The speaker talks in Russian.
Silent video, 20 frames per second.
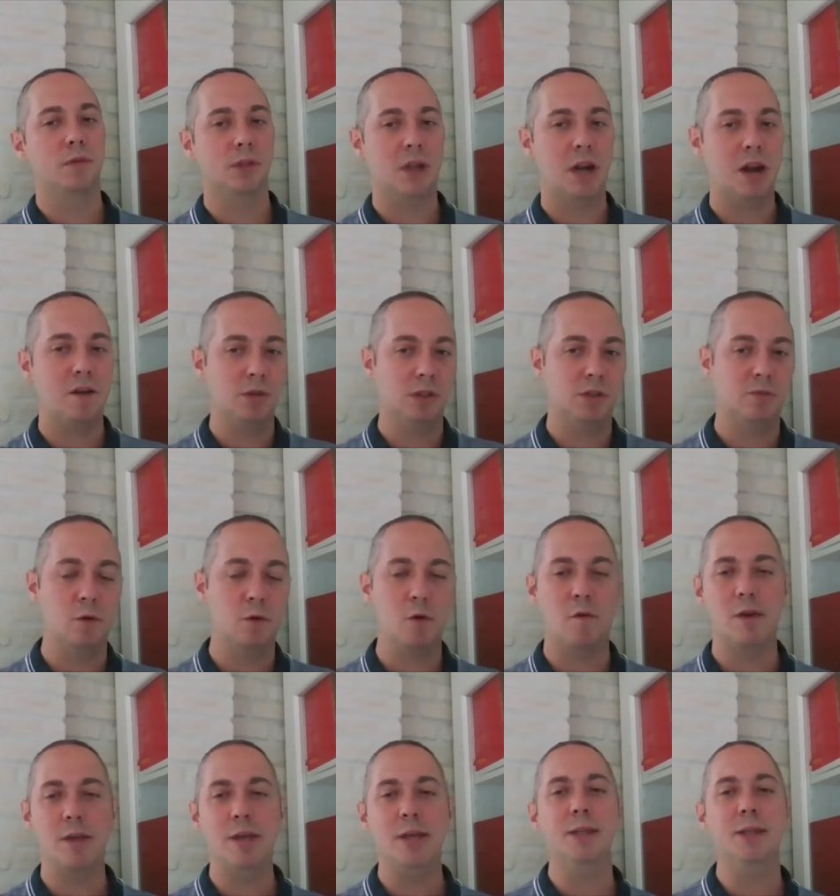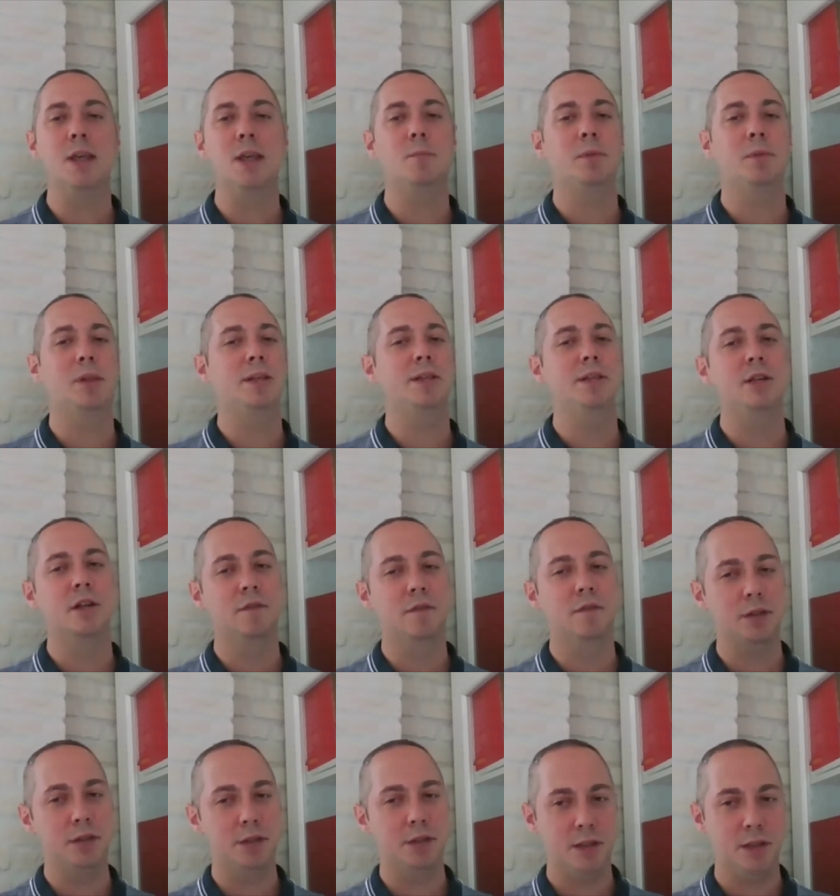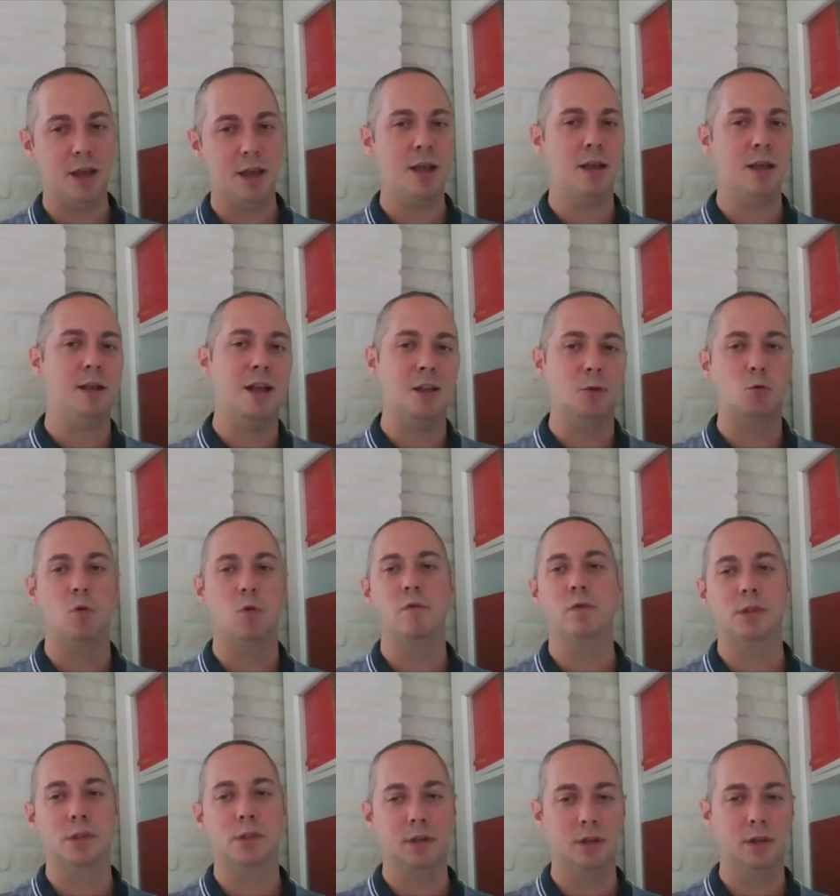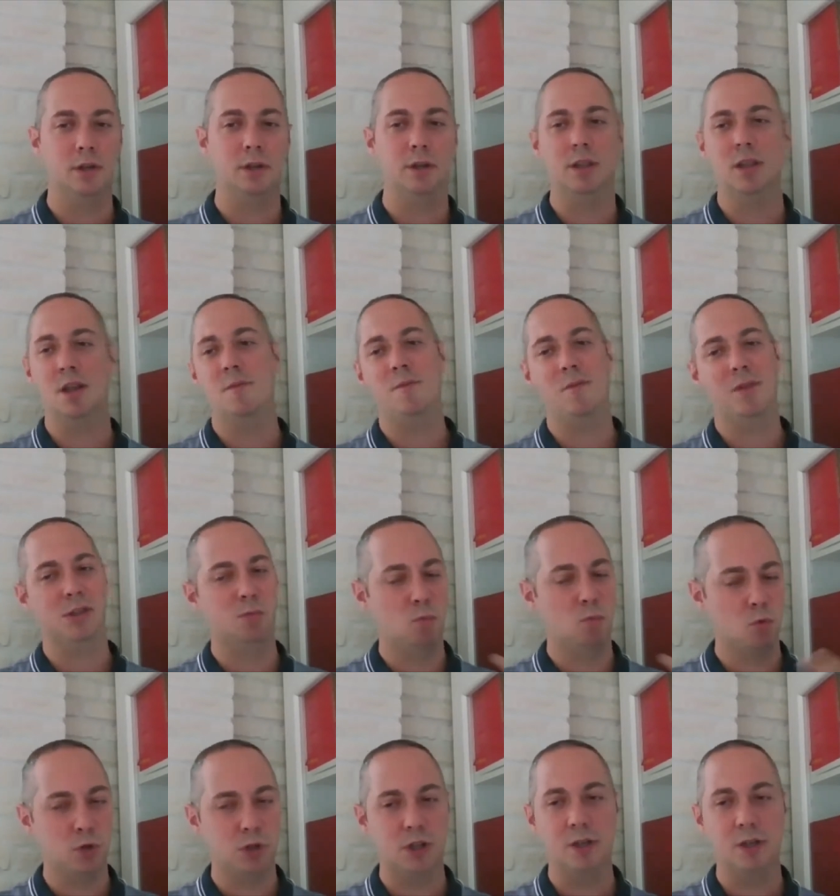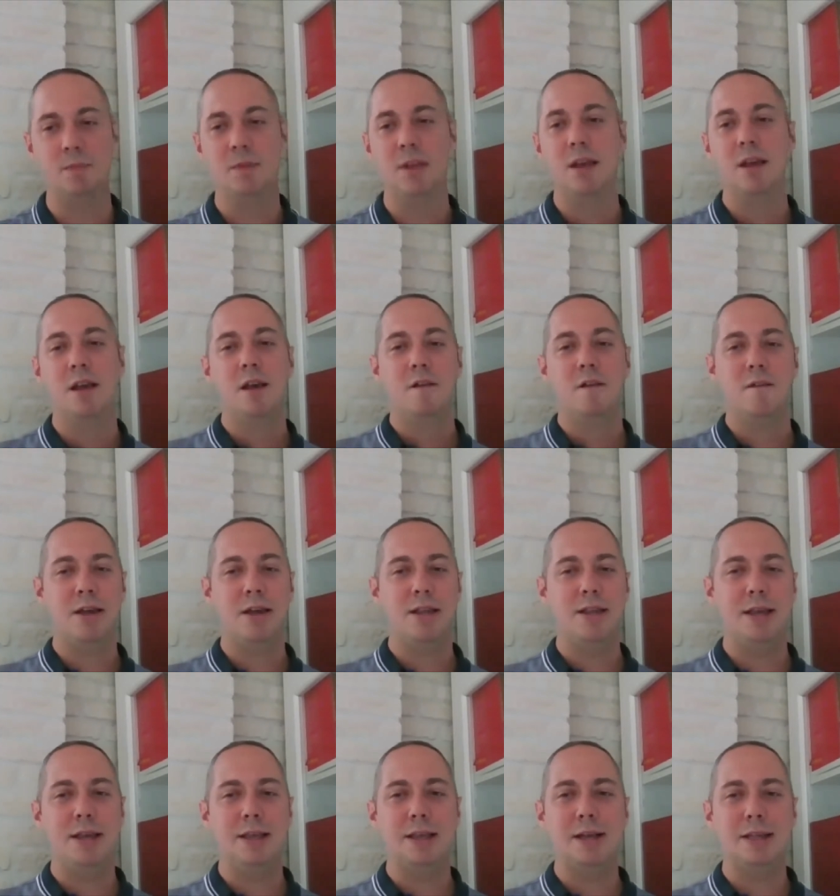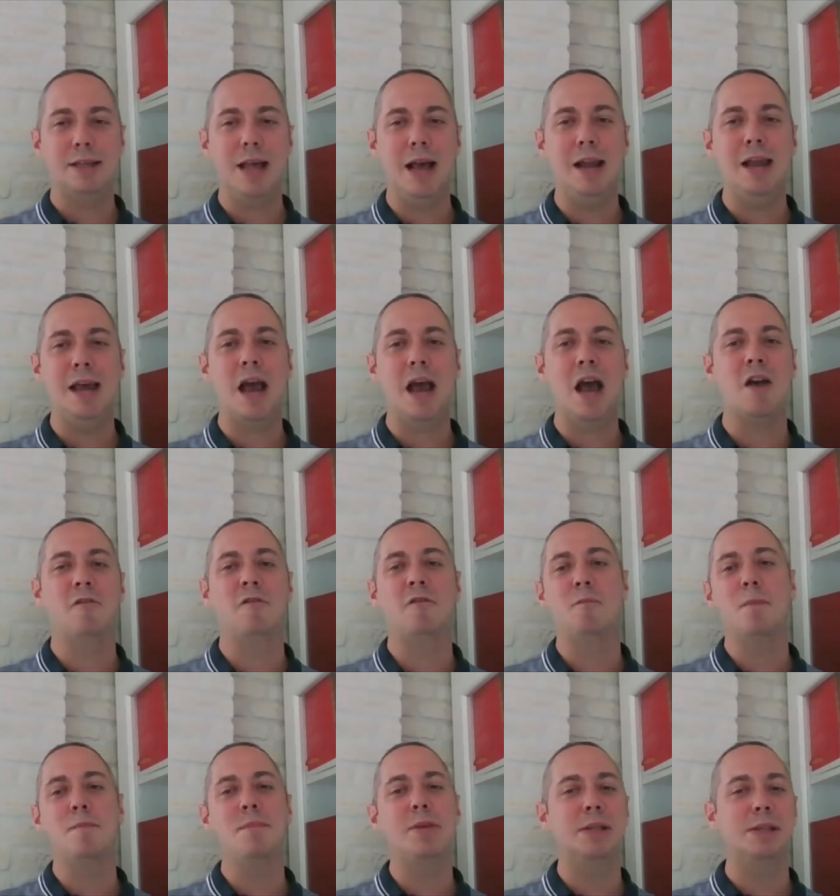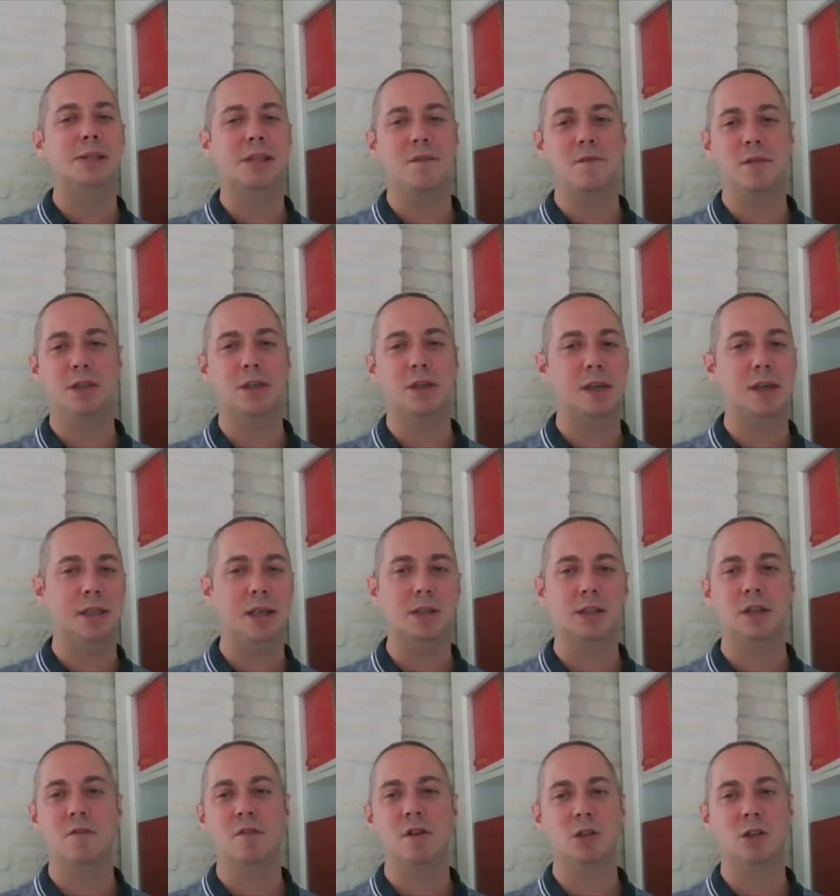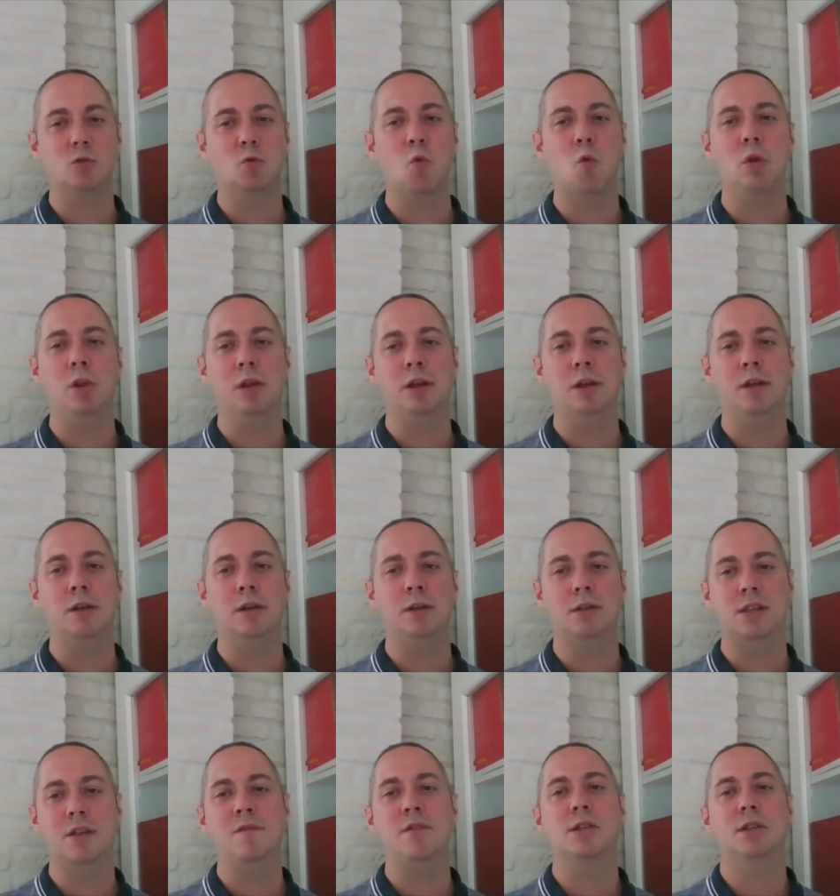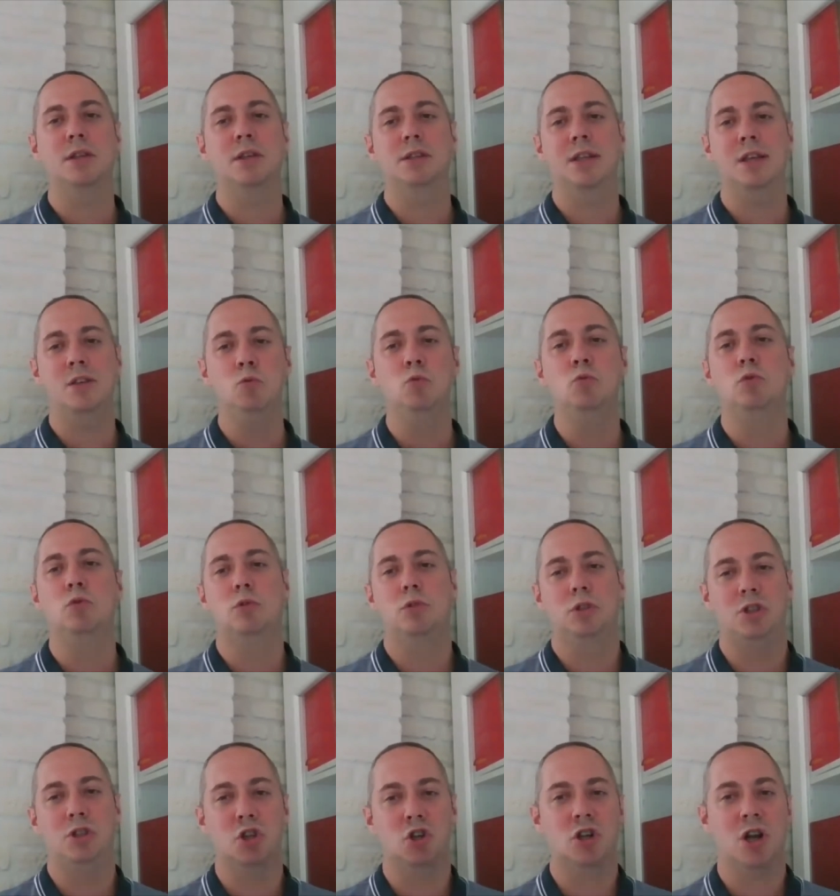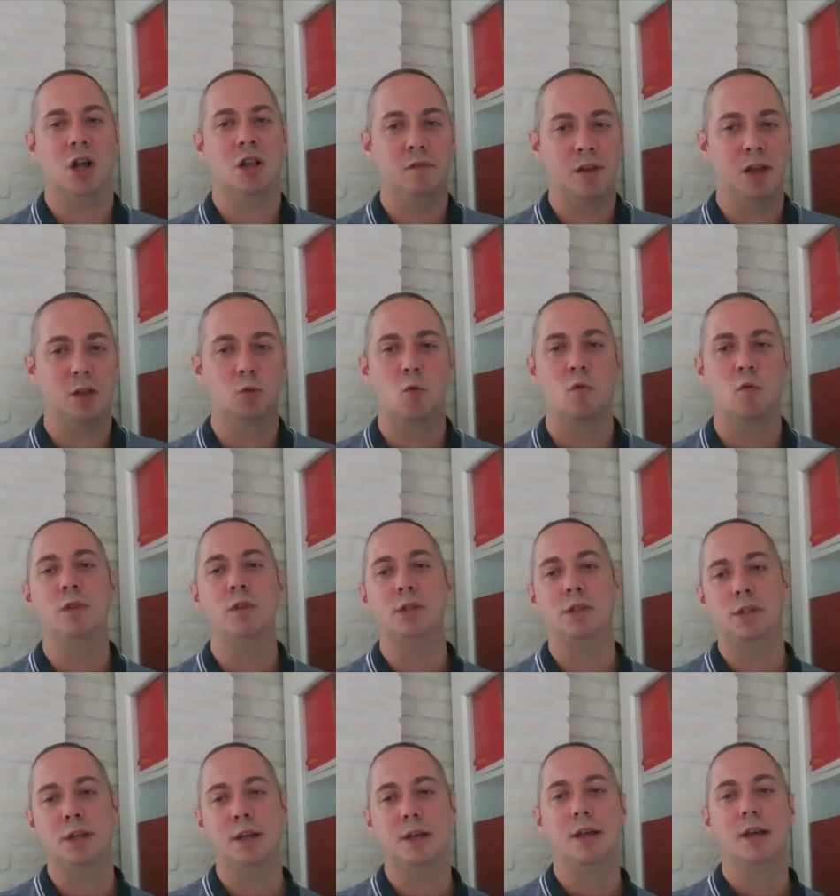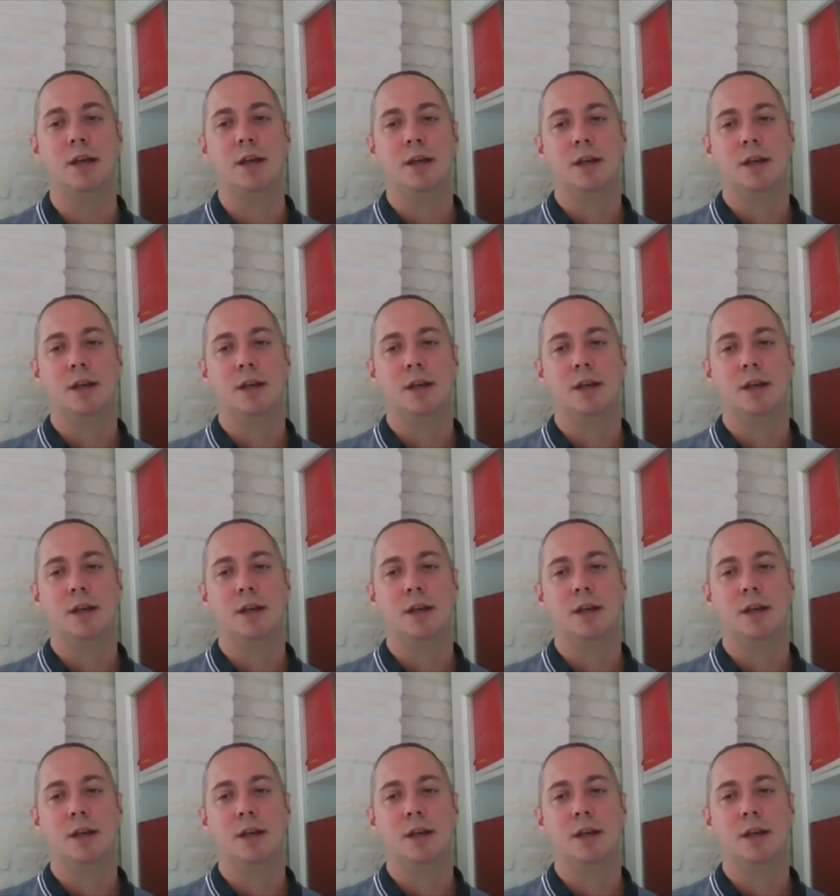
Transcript: выстраивать свое военное планирование, да, готовиться к там, возможной войне и так далее. А в момент советско-китайского раскола Советский Союз держал в готовности